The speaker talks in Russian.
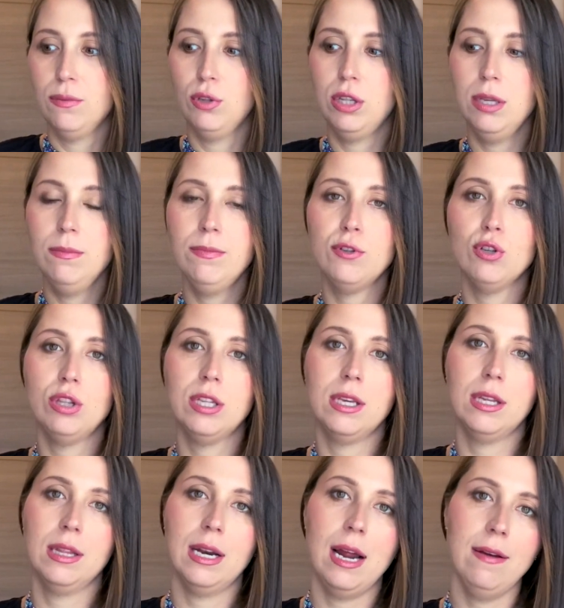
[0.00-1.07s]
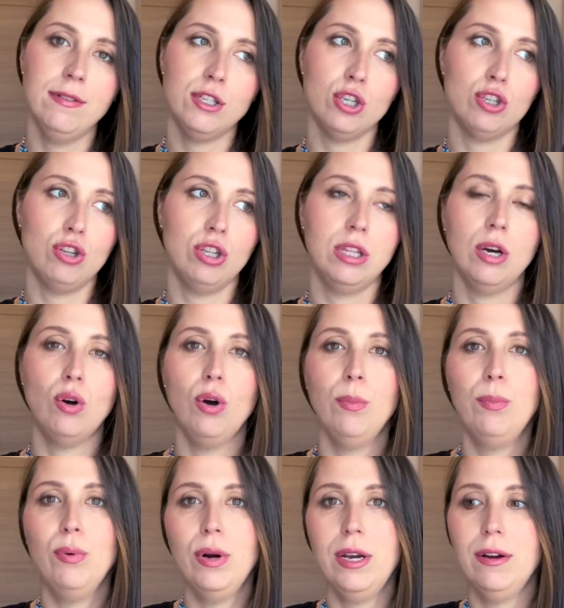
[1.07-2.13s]
Вот им все-таки нравится что то такое
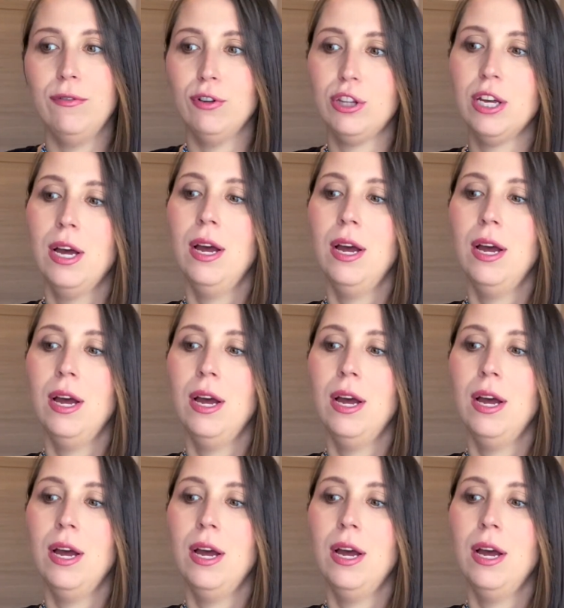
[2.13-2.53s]
более вот